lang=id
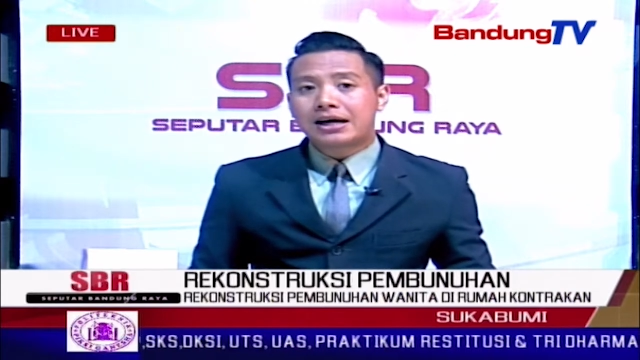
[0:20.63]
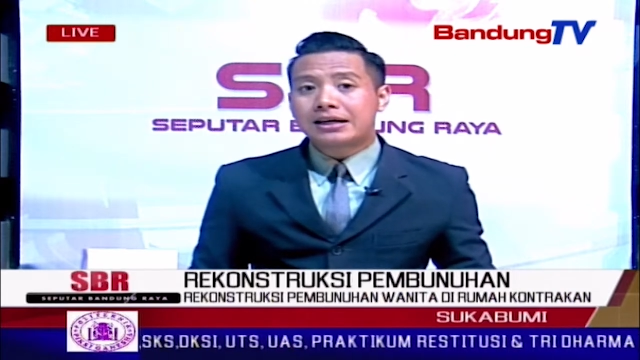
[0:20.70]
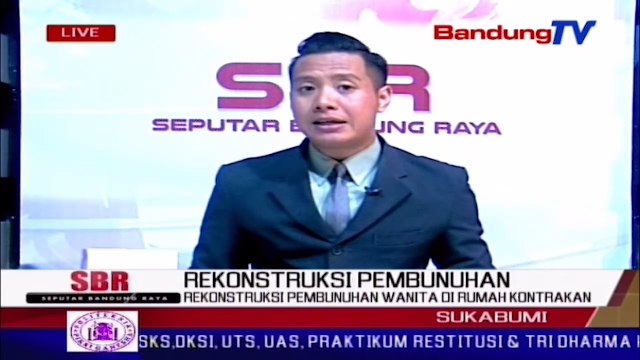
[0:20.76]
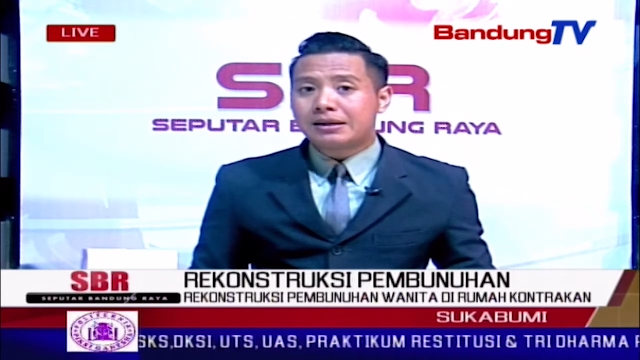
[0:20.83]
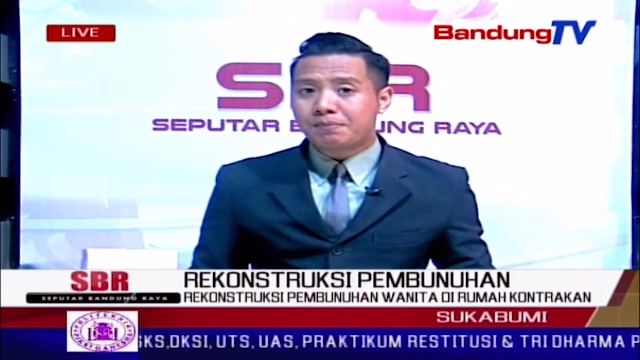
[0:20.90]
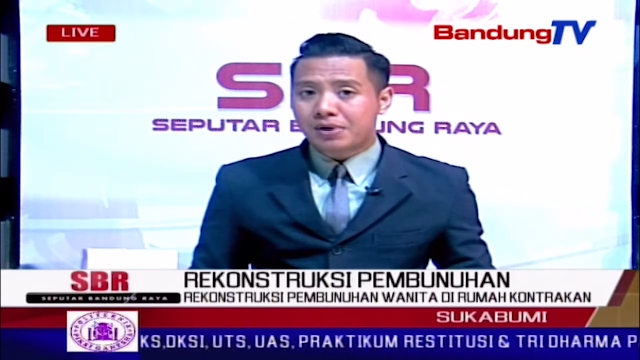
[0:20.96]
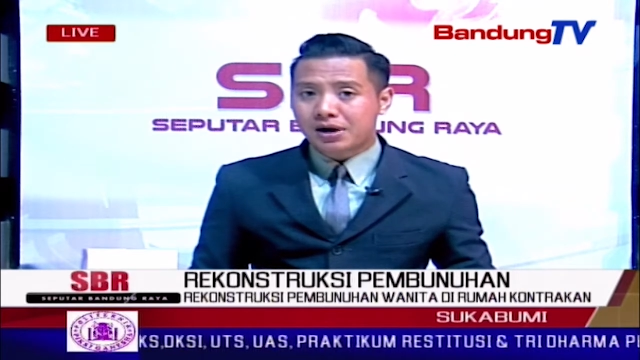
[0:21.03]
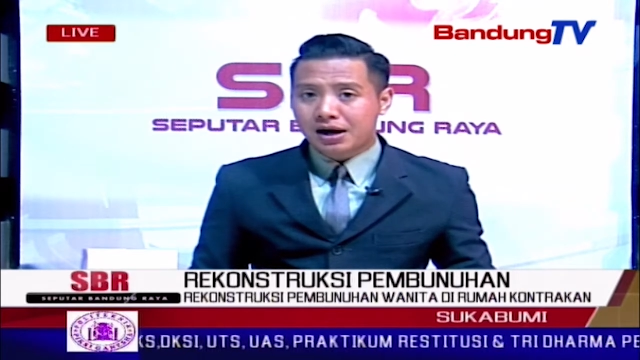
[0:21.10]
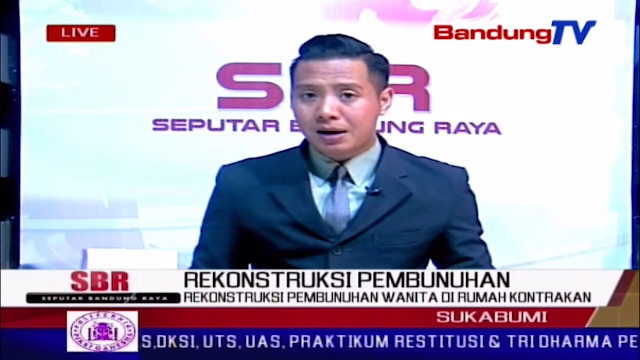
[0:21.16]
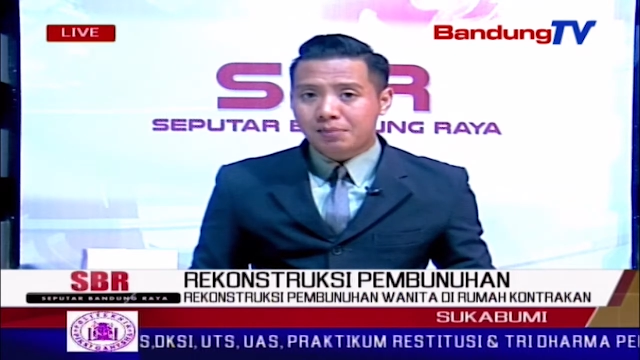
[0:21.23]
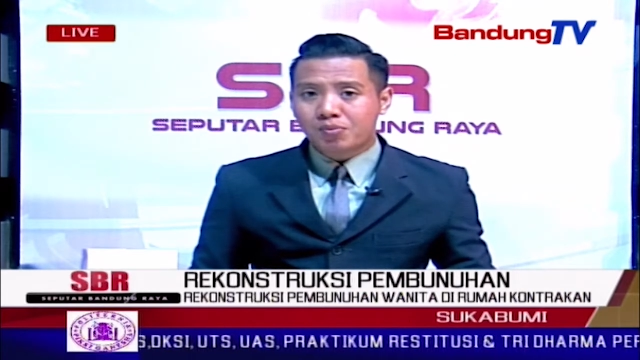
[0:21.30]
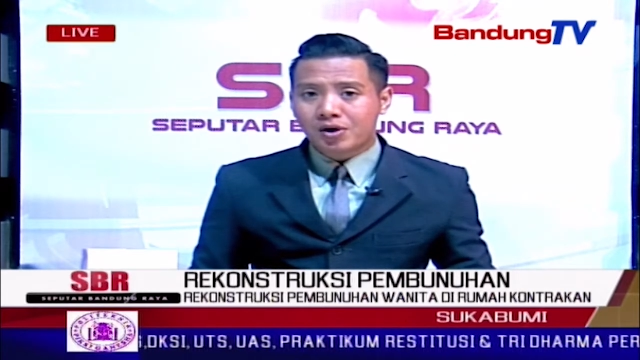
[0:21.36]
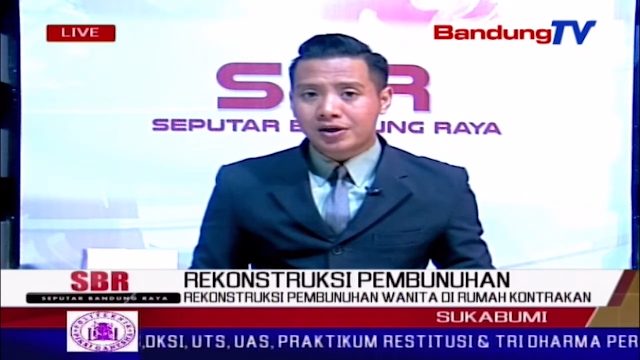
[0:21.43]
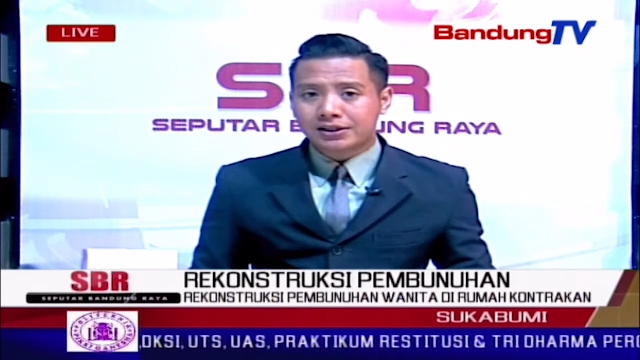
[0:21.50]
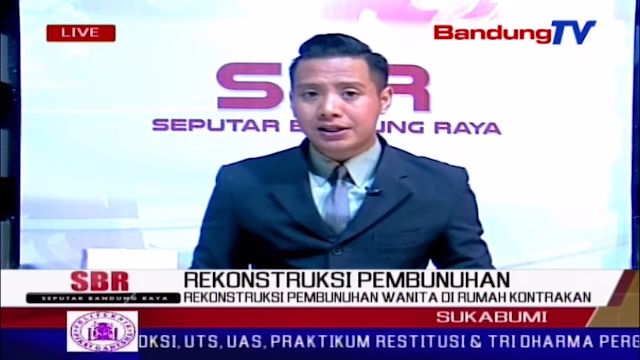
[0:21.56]
dibekap
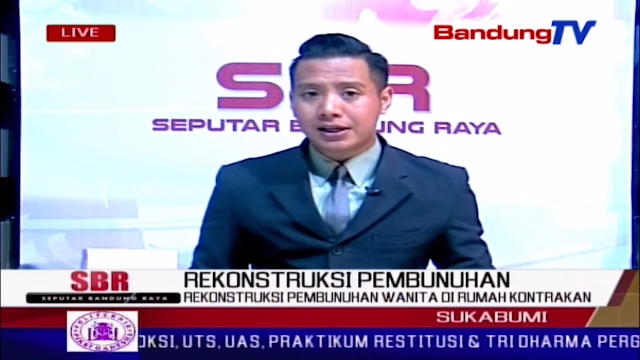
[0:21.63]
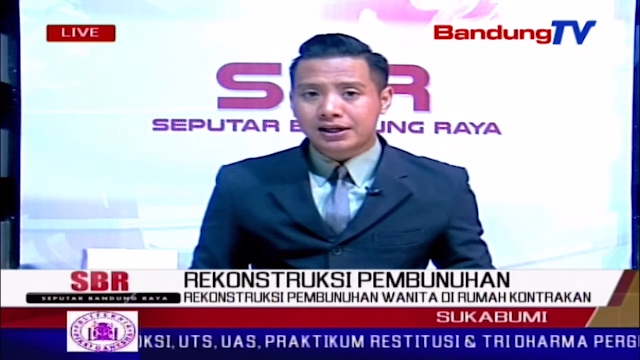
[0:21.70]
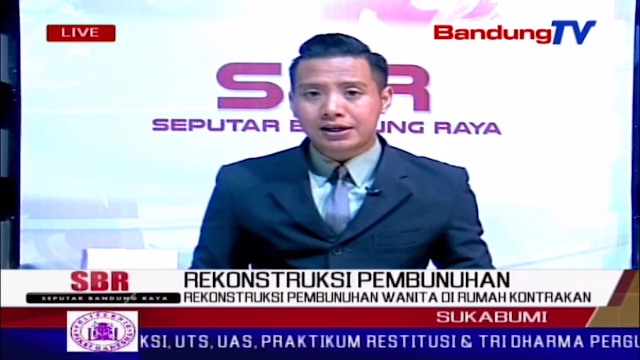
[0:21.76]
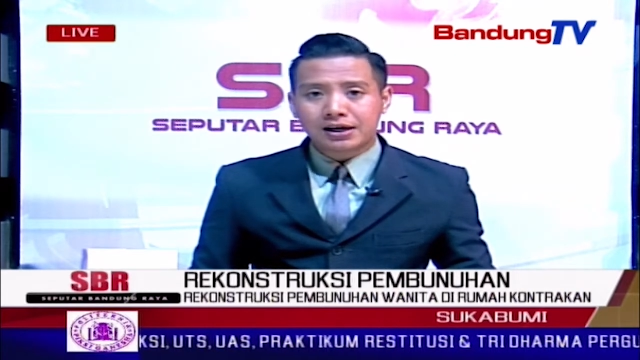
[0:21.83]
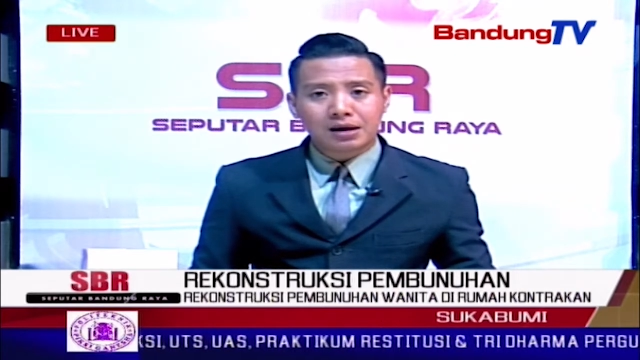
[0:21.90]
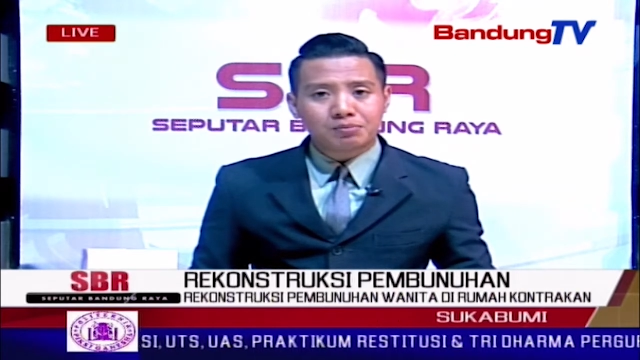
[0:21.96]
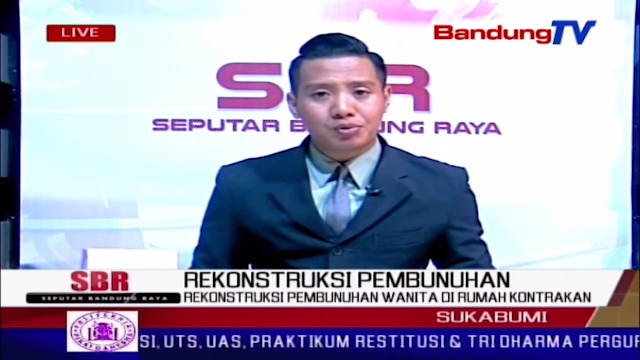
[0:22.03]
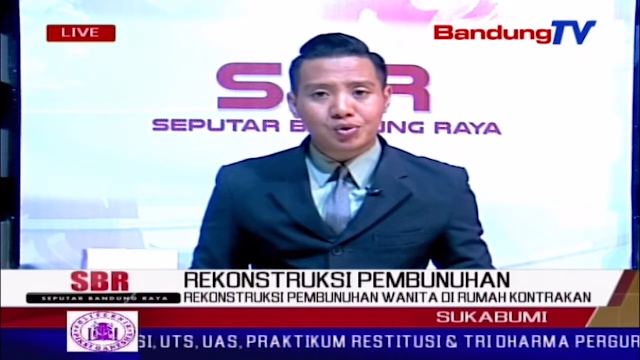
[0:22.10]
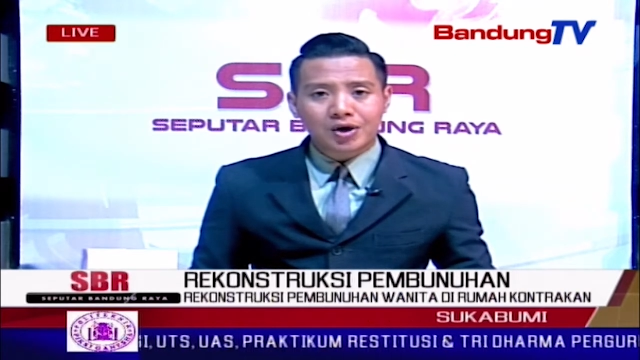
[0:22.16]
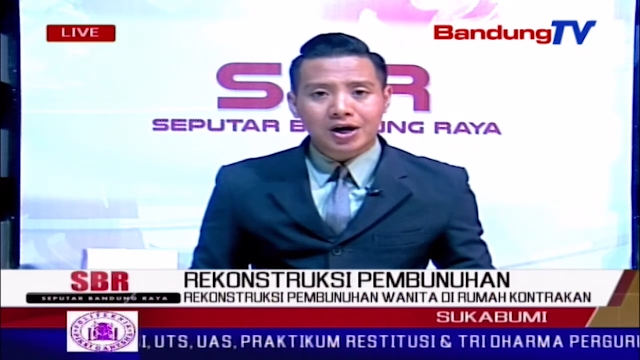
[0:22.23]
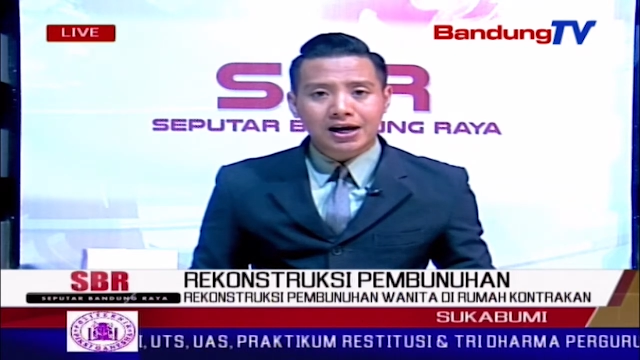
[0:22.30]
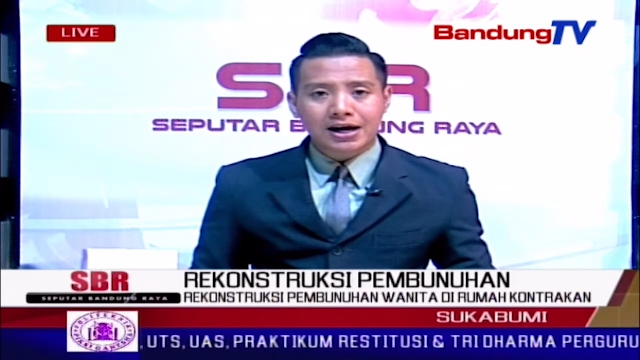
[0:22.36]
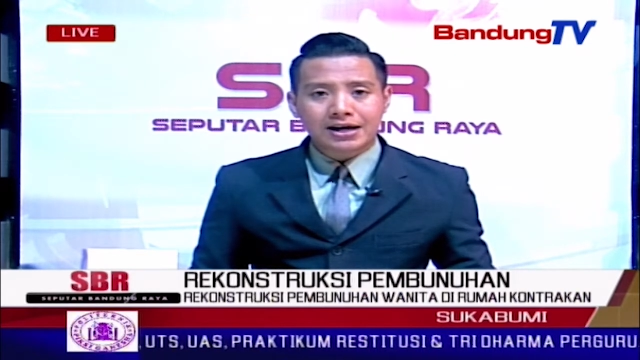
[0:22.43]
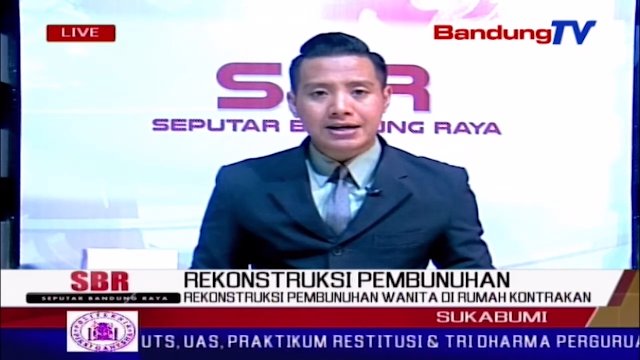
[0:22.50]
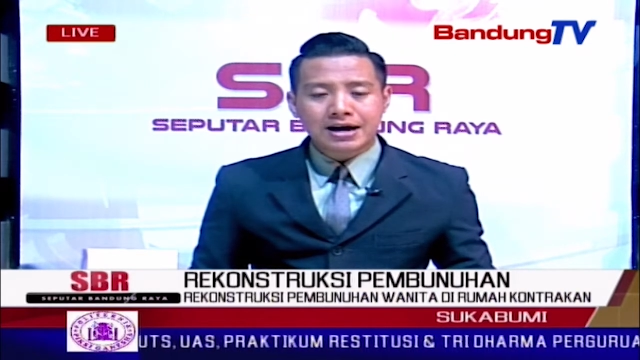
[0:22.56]
wajahnya dengan
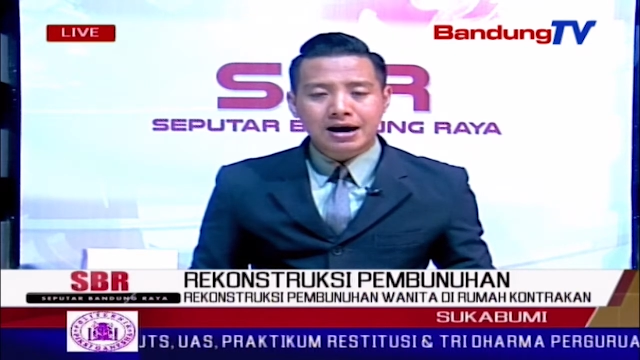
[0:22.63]
menggunakan